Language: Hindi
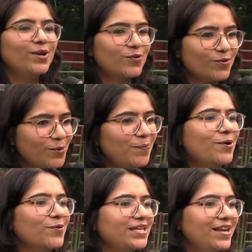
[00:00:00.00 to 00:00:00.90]
बिल्कुल
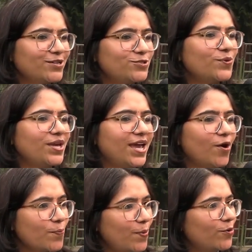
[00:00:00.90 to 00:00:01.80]
पनौती लग चुकी है
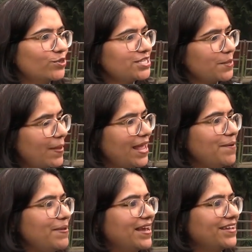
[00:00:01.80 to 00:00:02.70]
और पनौती से पहले
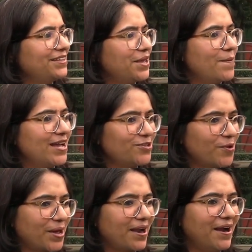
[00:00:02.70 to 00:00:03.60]
भी लगी थी हिमाचल
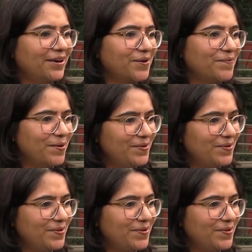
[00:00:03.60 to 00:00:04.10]
और कर्नाटक में